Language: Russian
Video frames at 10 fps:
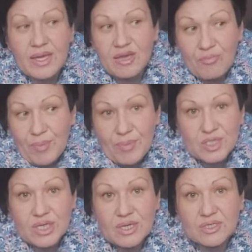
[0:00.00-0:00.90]
И в
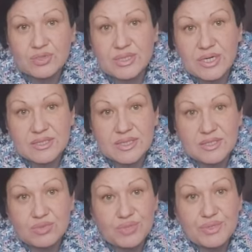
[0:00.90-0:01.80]
ППЖ, я хочу
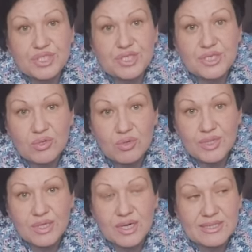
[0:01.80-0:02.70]
сказать, уже в течение
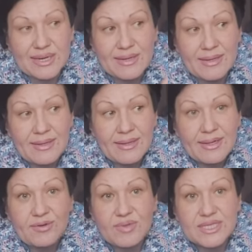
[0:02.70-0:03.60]
года, когда
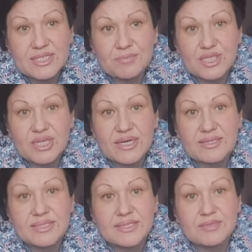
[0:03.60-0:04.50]
к власти пришла
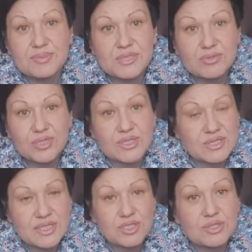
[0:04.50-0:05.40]
Екатерина Безручка,
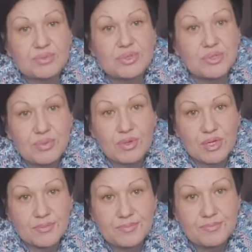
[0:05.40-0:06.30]
достаточно все
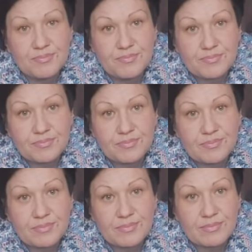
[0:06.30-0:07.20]
неплохо.
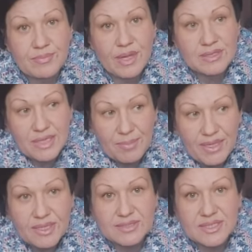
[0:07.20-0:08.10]

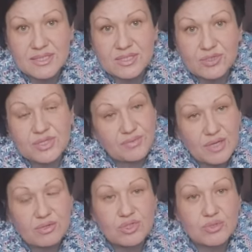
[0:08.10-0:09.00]
Собаки содержатся в
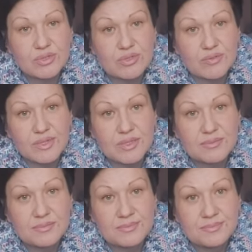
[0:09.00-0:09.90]
хороших условиях.